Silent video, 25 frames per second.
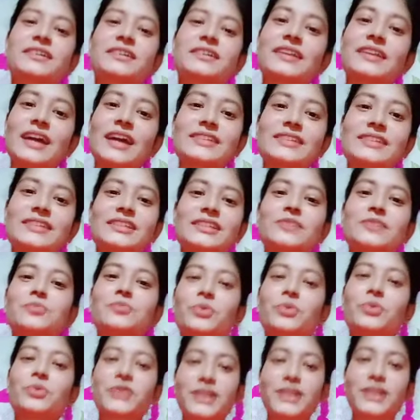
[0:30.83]
ক্লাসের
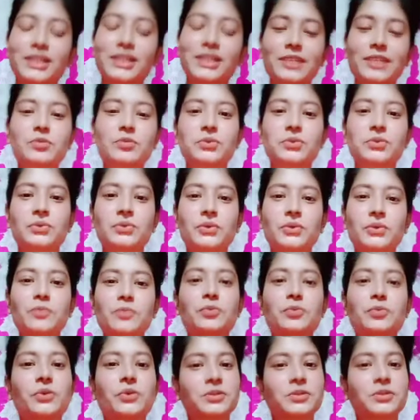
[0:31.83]
পরিকাঠামোগুলো
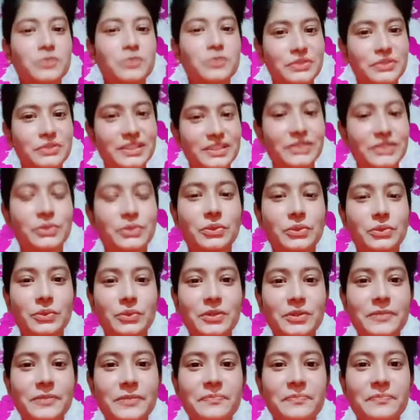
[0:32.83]
পরিবর্তিত হোক